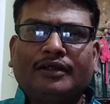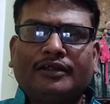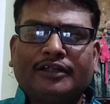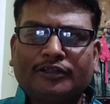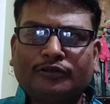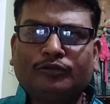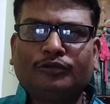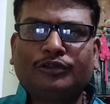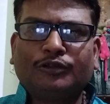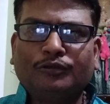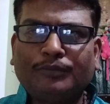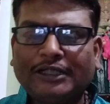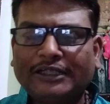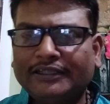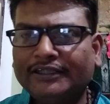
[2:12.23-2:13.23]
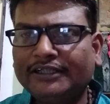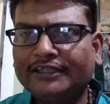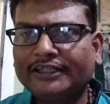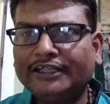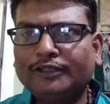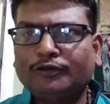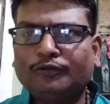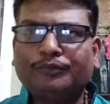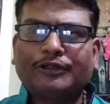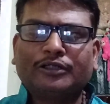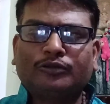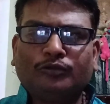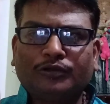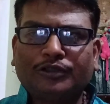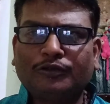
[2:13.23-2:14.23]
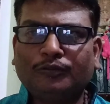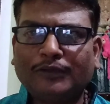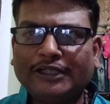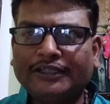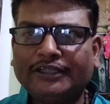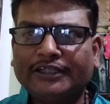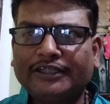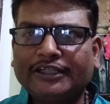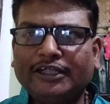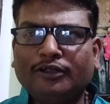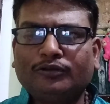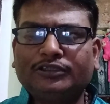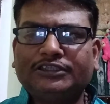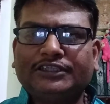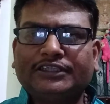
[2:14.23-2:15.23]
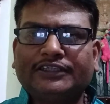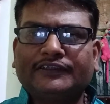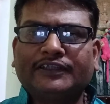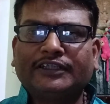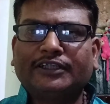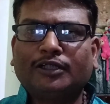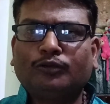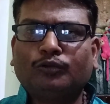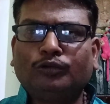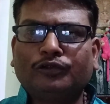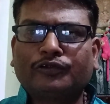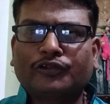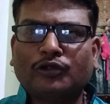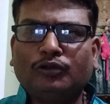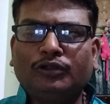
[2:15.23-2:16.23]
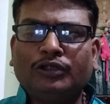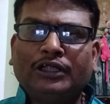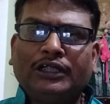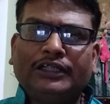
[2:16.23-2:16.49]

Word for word: रत्नों की उपाधि देते हैं उपरत्नों की उपाधि देते हैं और जिनकी संख्या कुल सौ